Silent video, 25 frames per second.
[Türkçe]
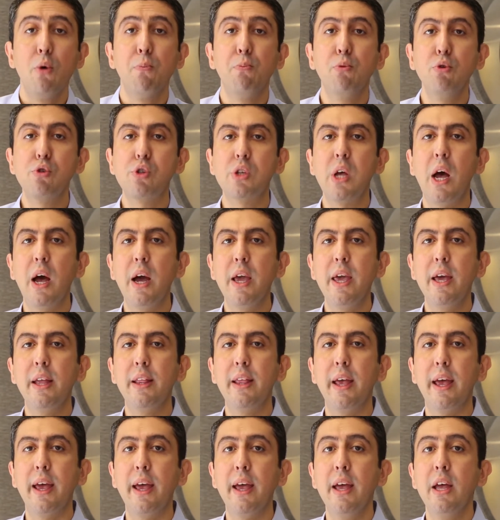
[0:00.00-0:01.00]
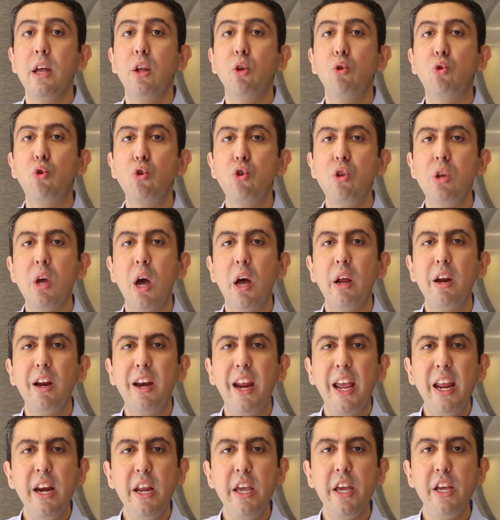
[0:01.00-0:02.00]
Bu sayede dünyanın
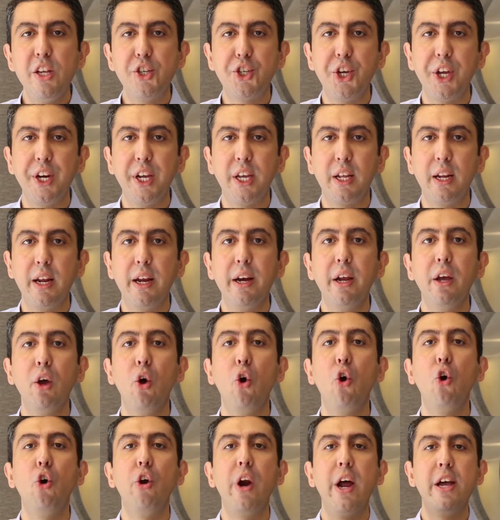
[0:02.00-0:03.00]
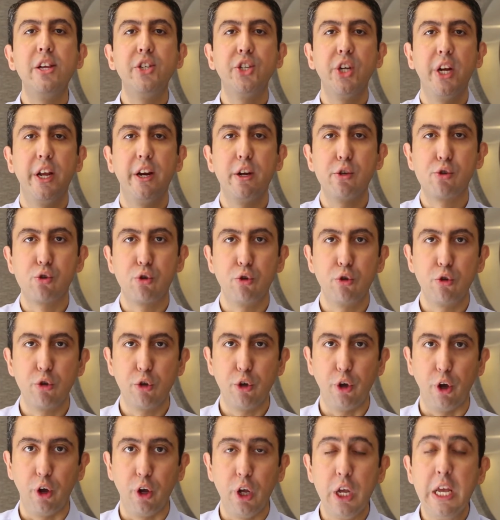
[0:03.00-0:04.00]
en iyi içerikleri öğrencilere
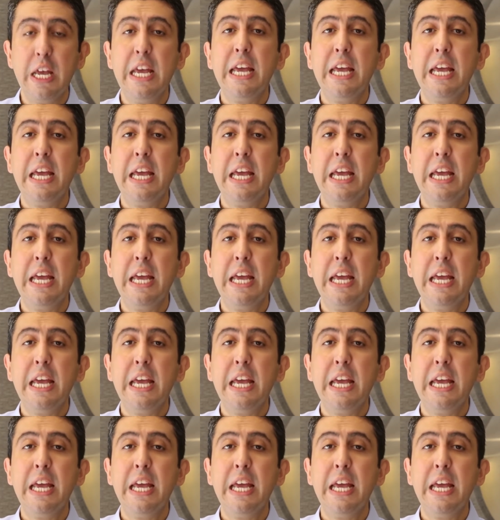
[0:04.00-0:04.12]
sunuluyor.